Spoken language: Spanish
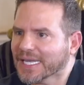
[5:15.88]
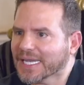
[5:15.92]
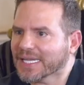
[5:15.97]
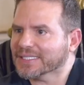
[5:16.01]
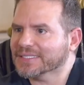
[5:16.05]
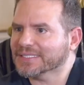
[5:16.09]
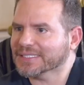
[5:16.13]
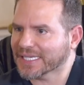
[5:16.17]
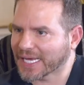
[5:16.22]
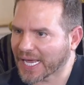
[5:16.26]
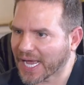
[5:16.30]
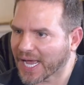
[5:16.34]
el
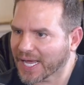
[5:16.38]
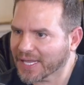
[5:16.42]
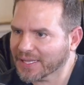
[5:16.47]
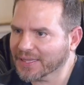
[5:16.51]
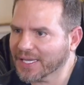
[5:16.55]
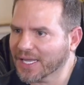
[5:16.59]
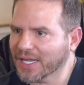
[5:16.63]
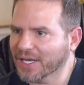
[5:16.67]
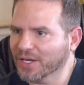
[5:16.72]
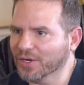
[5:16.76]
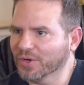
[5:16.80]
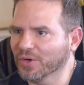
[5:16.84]

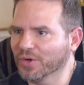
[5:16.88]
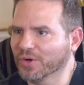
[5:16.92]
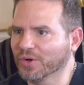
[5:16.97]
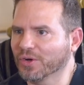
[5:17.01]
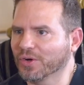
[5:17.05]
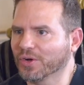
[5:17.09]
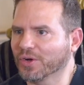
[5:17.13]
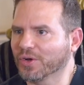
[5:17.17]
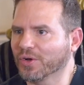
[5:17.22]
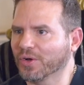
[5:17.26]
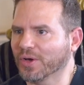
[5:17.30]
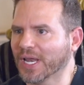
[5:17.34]
escándalo,
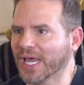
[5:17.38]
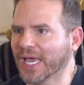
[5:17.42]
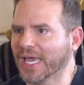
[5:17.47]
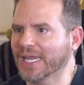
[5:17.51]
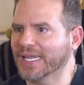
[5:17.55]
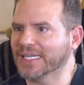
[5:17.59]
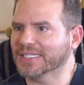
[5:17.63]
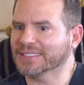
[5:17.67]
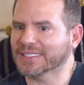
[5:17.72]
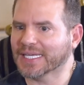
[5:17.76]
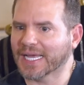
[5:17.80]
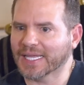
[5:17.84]
Por Cora.
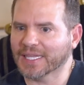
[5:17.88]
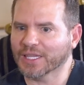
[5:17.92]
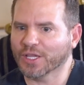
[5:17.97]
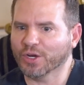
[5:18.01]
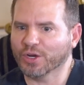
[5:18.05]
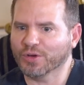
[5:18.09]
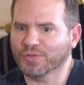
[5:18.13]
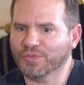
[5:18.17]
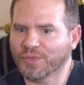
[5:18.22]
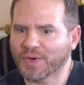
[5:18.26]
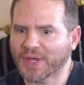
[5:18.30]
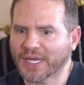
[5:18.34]
El
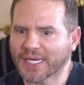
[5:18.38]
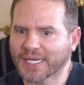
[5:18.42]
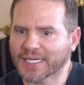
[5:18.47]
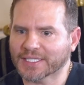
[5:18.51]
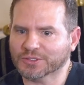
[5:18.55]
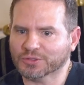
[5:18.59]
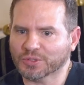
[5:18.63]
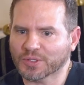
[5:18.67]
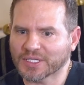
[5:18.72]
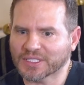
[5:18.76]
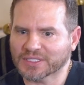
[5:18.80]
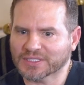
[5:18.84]
escándalo fue que
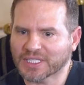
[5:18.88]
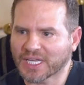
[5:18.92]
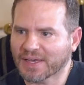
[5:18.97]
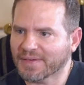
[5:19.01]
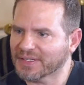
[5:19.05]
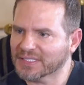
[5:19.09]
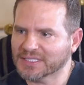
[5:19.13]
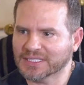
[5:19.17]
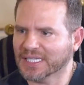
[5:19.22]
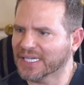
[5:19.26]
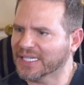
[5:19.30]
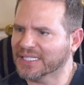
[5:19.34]
esto ya
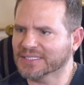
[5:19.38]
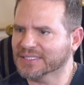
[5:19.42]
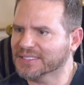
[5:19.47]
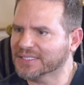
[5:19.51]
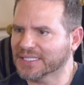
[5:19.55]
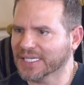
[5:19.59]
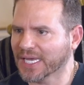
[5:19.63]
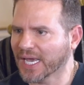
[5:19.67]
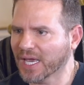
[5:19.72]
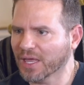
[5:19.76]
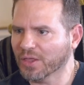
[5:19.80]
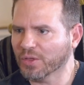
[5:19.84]
estaba
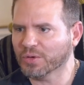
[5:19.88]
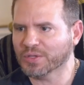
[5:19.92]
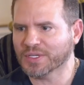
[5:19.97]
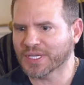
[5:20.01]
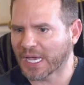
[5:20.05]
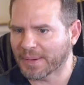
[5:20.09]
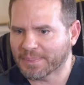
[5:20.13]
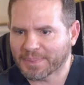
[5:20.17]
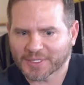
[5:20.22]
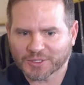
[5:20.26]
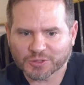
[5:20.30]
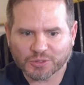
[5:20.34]
silenciado,
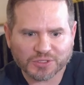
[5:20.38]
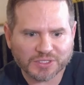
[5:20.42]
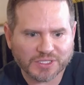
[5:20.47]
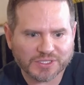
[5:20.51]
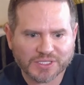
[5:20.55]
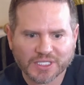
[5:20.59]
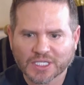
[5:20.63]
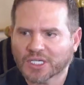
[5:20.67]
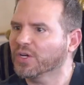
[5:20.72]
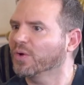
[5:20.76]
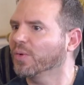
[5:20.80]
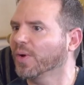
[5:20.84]
ya pasó hace
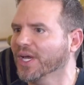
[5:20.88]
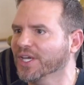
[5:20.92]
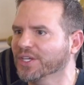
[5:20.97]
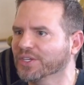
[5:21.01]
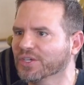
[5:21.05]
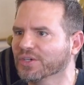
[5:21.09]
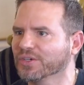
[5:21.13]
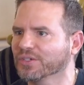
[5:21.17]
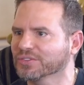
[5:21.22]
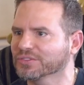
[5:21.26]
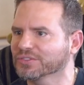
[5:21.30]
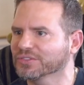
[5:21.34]
cinco
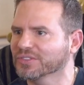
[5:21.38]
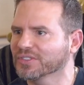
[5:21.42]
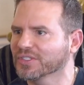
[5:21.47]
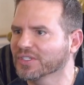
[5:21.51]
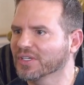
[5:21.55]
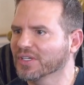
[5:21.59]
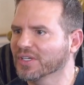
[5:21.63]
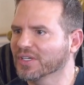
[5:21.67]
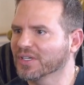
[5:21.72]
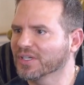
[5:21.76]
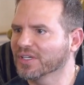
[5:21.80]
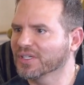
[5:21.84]
años.
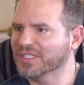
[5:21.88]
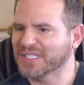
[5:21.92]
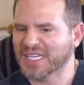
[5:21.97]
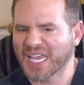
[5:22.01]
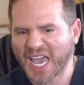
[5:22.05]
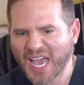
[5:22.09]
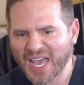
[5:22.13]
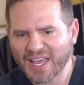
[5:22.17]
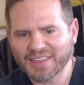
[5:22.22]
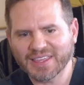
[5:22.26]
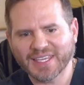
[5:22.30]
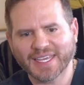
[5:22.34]
Mm.
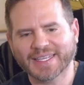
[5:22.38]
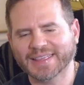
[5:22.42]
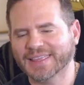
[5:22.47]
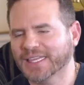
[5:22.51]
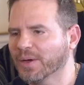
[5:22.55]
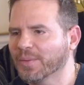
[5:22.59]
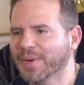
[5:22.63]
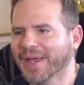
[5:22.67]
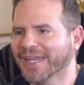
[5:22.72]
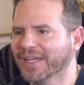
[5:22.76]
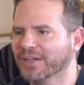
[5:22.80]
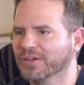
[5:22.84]
Ya dije,
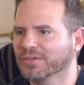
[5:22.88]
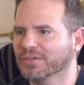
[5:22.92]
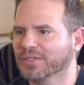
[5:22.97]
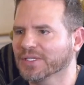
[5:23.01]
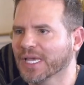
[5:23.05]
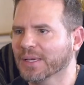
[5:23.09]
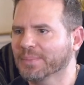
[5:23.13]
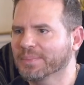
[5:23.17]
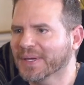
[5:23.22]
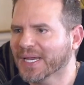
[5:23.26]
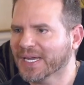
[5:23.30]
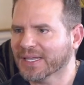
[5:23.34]
está bueno,
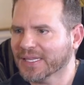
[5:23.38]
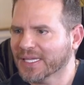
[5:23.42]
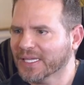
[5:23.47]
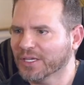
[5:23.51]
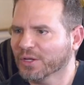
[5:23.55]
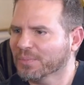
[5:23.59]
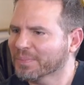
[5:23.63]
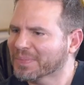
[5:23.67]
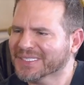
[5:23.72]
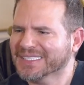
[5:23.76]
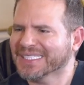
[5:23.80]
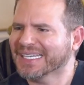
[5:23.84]
ya perdí,
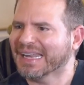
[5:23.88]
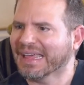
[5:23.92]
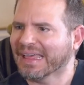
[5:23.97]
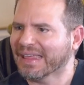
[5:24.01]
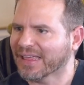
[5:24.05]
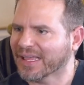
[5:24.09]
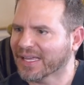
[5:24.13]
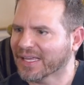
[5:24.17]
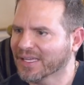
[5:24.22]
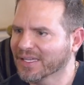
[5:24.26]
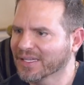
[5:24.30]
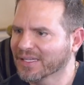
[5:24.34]
no pasa
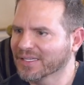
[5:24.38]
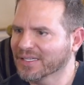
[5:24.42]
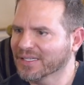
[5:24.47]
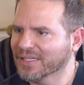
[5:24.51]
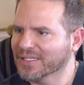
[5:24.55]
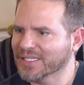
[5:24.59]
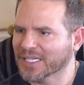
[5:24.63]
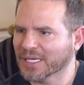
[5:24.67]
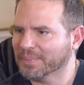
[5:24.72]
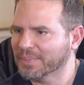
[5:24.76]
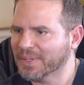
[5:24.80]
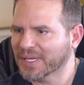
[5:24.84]
nada.
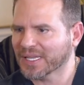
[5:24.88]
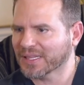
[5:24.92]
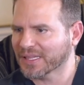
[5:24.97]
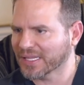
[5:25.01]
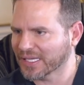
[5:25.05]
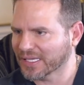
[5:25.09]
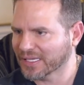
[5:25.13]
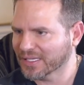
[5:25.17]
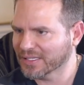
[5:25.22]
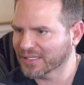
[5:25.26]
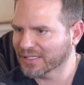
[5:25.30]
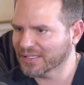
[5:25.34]
Ya
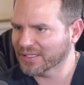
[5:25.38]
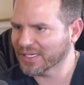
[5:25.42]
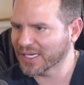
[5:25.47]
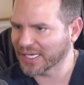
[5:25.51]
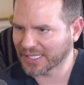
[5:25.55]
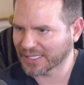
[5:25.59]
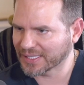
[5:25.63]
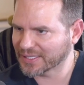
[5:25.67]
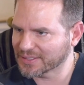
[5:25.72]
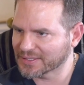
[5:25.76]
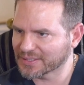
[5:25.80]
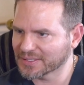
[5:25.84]
perdí,
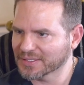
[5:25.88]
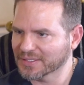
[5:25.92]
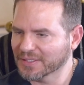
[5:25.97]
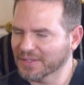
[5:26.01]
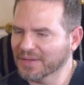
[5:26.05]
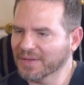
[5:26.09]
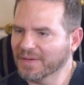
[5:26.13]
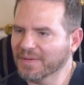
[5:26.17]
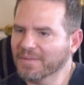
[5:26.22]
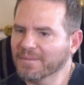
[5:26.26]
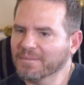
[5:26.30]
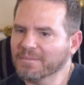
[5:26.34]
X.
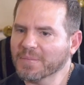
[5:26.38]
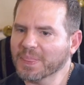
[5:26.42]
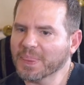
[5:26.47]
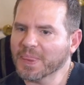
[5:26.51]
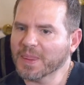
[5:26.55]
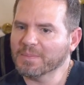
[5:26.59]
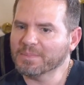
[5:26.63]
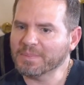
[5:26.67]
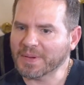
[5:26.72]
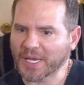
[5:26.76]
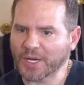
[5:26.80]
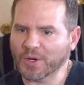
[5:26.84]

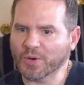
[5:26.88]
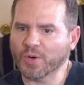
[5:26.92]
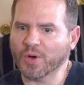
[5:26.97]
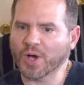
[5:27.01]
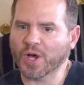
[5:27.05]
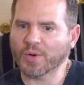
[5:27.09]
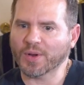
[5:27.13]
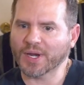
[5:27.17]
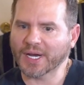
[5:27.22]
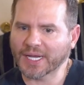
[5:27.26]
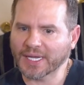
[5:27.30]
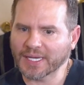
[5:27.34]
Pero
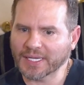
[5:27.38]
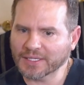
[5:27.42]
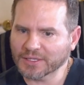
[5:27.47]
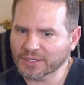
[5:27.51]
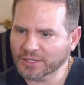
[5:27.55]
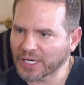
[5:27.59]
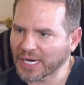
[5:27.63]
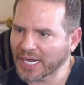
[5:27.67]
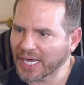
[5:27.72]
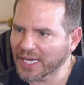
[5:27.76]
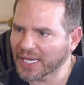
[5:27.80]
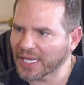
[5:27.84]
ahora que
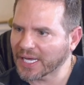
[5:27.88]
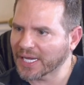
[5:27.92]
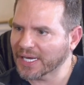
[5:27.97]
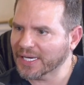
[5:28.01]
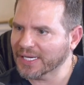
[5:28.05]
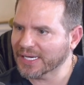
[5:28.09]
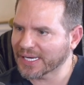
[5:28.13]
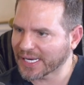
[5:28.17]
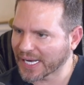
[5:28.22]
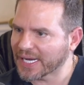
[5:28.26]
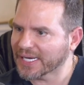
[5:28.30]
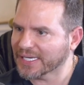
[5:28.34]
entra
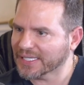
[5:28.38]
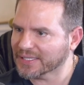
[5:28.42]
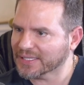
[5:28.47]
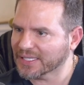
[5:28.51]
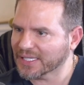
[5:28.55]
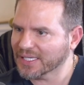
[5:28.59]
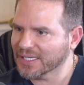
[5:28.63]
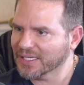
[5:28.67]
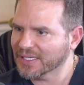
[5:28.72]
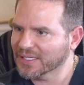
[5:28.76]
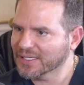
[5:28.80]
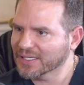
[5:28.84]
al
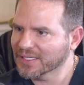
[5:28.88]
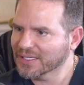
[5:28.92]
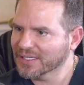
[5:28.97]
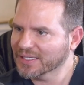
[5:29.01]
reality,